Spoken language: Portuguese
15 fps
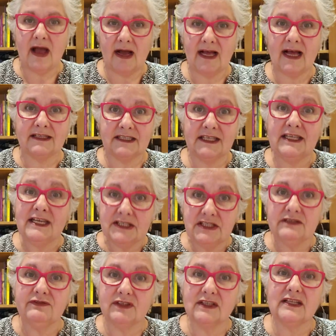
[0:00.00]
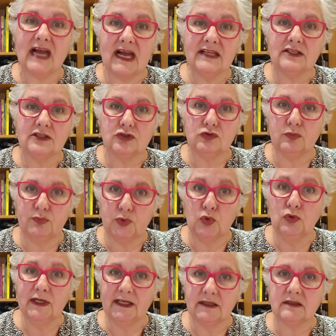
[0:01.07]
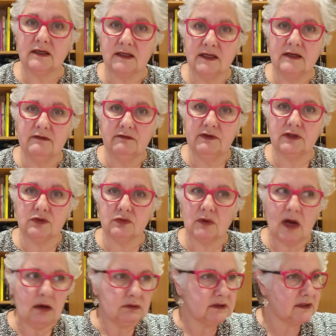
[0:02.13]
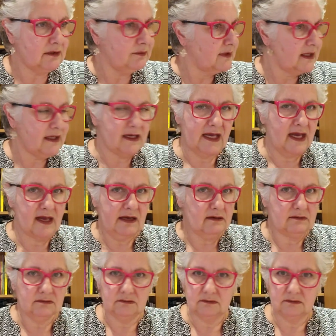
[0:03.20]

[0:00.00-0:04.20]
a criatividade do buller virtual também é